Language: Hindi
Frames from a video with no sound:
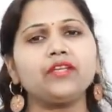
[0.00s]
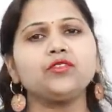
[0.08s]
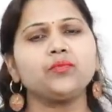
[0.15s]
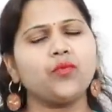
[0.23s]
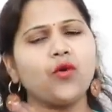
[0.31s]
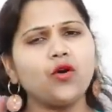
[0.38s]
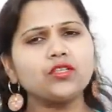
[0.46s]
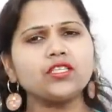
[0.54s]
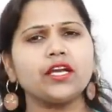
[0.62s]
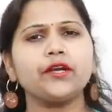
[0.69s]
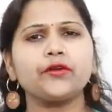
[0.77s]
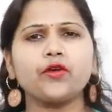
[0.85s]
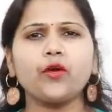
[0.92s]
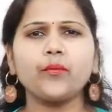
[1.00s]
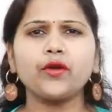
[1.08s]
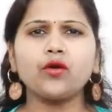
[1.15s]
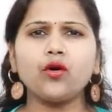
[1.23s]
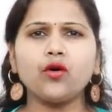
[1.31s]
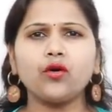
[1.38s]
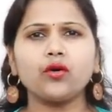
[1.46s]
फ्रेंड्स बहुत सारे
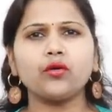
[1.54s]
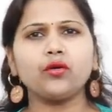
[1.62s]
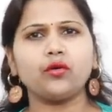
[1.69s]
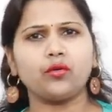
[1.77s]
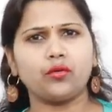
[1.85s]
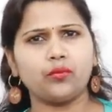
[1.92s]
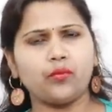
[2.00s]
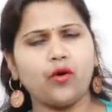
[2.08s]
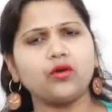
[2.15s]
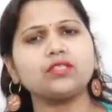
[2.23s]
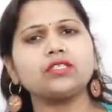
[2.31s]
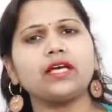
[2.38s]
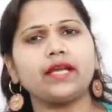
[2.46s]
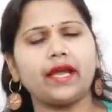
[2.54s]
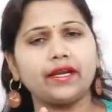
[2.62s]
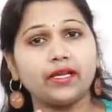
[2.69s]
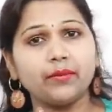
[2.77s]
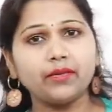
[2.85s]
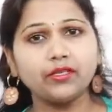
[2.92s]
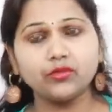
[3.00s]
टॉपिक और बहुत सारे
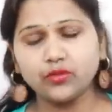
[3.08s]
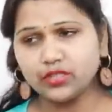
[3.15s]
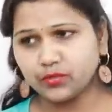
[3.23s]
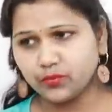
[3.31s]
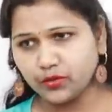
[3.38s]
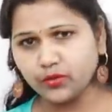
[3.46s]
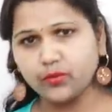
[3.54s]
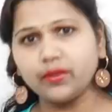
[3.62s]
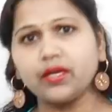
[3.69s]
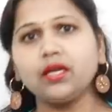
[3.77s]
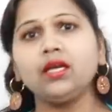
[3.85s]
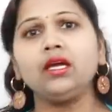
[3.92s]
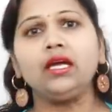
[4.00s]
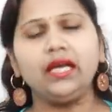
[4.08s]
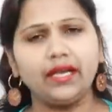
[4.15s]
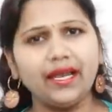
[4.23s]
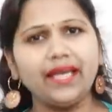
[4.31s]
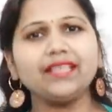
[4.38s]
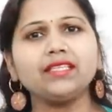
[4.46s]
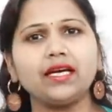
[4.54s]
आइटम है जो इस वीडियो में
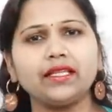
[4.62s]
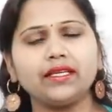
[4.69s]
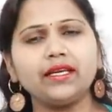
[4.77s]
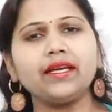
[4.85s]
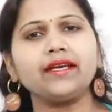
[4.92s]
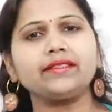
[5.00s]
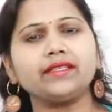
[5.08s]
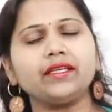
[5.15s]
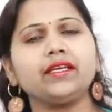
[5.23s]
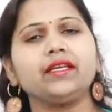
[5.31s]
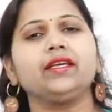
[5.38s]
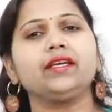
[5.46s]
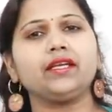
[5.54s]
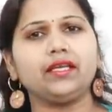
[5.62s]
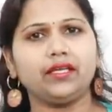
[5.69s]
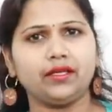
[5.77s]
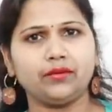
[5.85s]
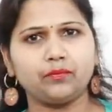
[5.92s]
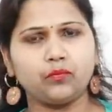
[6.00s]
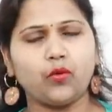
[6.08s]
रह जाते हैं ऐसा नहीं है
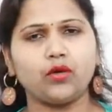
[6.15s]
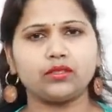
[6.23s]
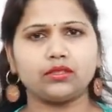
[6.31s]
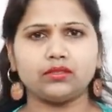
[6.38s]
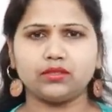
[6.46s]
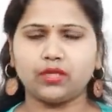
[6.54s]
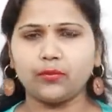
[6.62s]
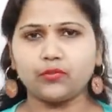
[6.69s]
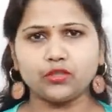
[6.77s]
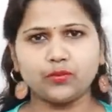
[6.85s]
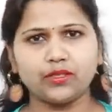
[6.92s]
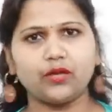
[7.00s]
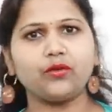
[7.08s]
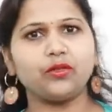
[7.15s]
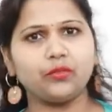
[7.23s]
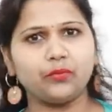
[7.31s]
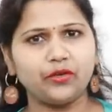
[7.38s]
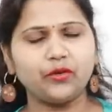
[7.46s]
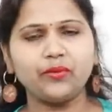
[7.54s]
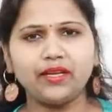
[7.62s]
कि बहुत सब कुछ बताऊंगी तो
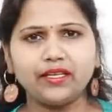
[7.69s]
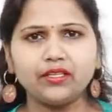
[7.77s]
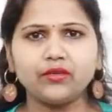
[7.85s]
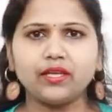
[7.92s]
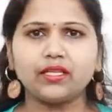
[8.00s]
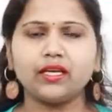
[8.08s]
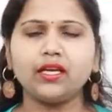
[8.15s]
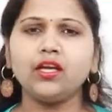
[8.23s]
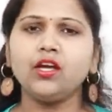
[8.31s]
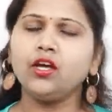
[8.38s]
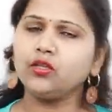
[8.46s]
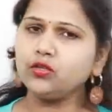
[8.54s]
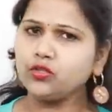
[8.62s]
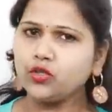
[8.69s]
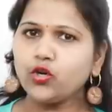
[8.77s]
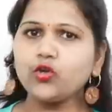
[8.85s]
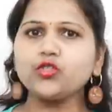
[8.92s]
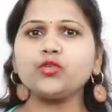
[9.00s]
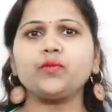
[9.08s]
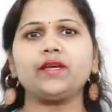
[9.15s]
वीडियो भी लेंदी हो जाता है तो जो
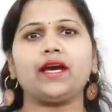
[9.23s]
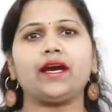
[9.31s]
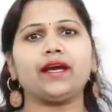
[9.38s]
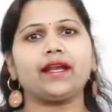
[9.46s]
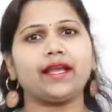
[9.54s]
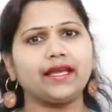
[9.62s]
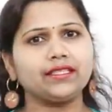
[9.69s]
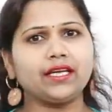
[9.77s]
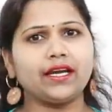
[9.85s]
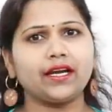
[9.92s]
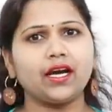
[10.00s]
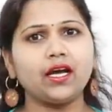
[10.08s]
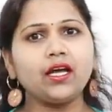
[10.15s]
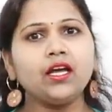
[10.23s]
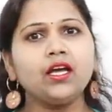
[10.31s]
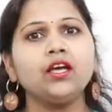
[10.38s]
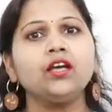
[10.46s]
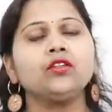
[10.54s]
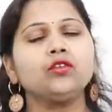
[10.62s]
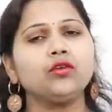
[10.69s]
कुछ भी अगर रह जाएगा
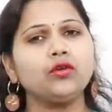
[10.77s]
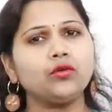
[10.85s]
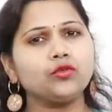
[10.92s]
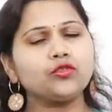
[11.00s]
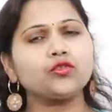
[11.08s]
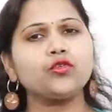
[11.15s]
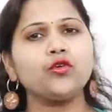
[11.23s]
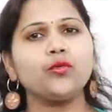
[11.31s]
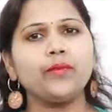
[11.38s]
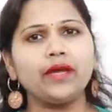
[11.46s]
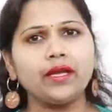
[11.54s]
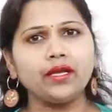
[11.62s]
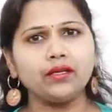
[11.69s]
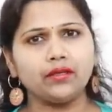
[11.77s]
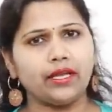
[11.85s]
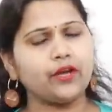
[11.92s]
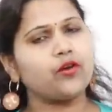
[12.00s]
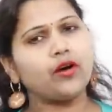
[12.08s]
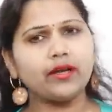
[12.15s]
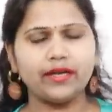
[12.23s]
तो उसको मैं
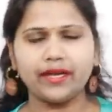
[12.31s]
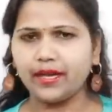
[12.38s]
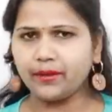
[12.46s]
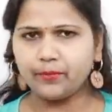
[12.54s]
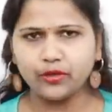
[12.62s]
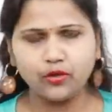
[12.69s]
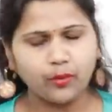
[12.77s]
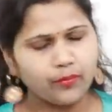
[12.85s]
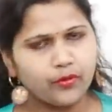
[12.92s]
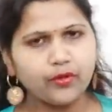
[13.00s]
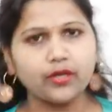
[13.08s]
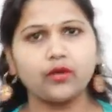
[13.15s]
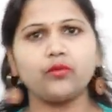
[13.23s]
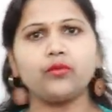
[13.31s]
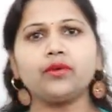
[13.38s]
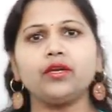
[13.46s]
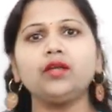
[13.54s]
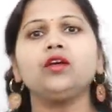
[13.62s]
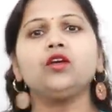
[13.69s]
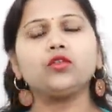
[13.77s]
एक और आप नया वीडियो अपलोड
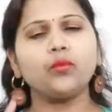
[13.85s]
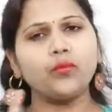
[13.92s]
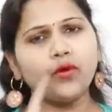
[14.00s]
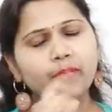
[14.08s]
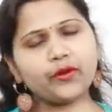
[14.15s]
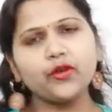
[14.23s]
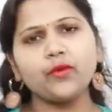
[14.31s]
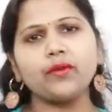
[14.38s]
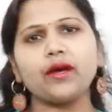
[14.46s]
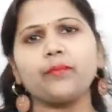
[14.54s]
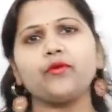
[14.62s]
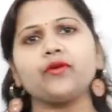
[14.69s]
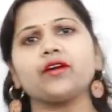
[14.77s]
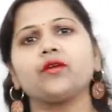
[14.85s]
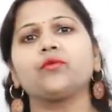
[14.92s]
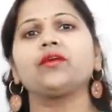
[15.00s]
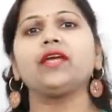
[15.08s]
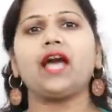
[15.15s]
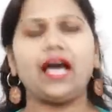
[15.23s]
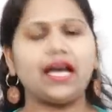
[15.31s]
करूंगी तो वो वीडियो मैं अपलोड
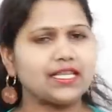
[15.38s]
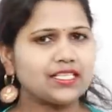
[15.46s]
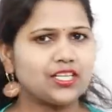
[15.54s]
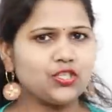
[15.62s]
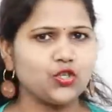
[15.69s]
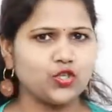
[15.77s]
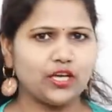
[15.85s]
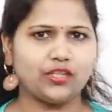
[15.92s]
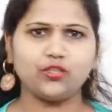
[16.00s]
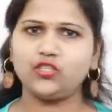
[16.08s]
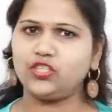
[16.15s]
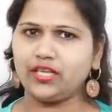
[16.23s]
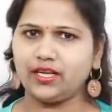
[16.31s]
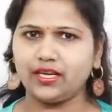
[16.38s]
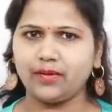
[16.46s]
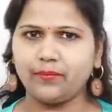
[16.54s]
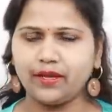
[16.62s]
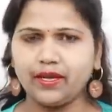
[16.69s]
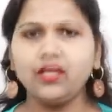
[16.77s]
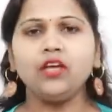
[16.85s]
करूंगी आज कंजू जाधव चैनल
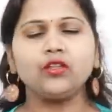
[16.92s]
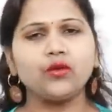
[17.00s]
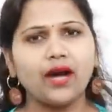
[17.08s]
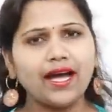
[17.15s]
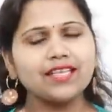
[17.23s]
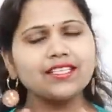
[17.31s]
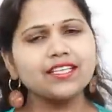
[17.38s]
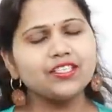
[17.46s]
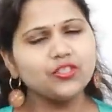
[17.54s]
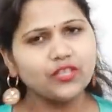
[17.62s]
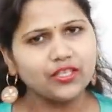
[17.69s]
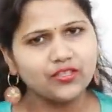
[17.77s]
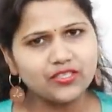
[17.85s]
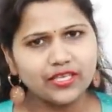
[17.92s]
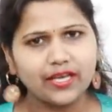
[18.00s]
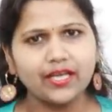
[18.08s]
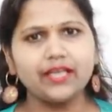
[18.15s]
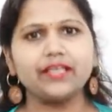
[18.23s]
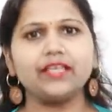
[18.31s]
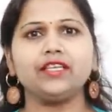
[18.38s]
पे तो आज कंजू जाधव
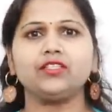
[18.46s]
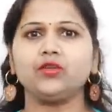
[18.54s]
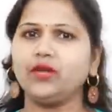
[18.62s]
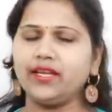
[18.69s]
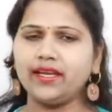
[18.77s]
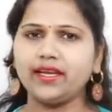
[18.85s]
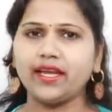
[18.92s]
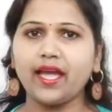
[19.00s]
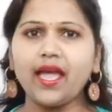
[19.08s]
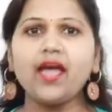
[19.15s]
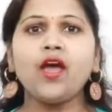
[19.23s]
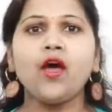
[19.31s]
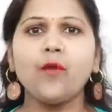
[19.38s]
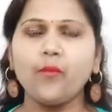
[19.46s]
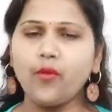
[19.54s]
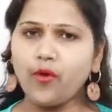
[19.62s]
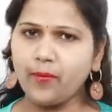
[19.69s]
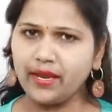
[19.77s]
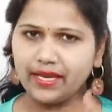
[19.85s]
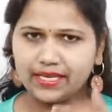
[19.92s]
चैनल की जो लिंक है
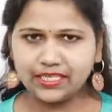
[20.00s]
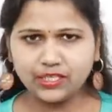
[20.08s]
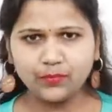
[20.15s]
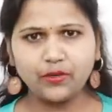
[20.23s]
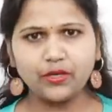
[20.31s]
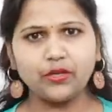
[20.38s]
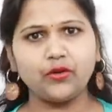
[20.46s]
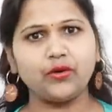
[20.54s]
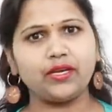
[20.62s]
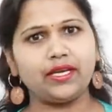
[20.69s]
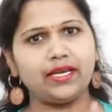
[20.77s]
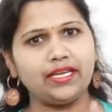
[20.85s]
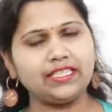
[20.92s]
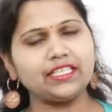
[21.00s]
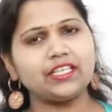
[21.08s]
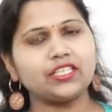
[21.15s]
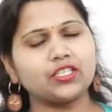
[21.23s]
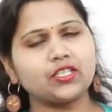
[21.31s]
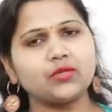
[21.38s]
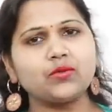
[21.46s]
वो मैं इस वीडियो के नीचे
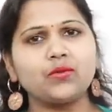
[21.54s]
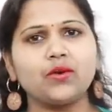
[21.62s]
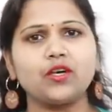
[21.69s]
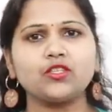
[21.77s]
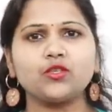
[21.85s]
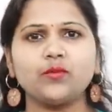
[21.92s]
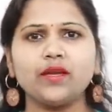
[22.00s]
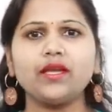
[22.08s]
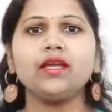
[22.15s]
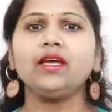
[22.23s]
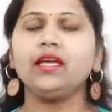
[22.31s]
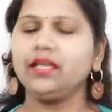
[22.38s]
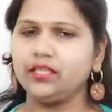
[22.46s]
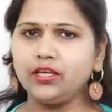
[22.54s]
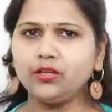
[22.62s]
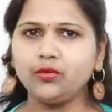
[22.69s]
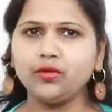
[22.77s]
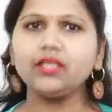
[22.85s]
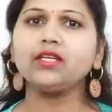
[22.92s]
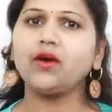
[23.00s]
डिस्कशन बॉक्स में दे
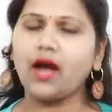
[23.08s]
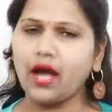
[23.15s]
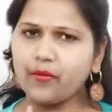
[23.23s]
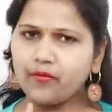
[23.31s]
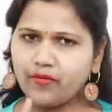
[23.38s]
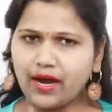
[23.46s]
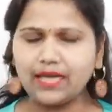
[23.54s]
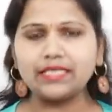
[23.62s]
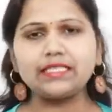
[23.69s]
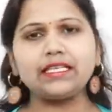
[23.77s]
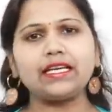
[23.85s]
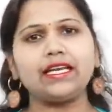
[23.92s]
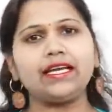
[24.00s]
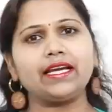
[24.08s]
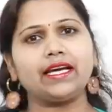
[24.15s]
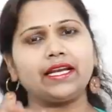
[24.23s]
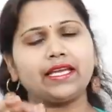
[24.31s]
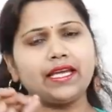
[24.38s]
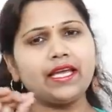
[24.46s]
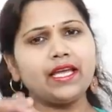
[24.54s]
दूंगी तो आप वहां से क्लिक
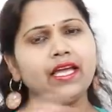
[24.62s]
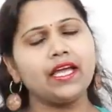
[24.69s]
करके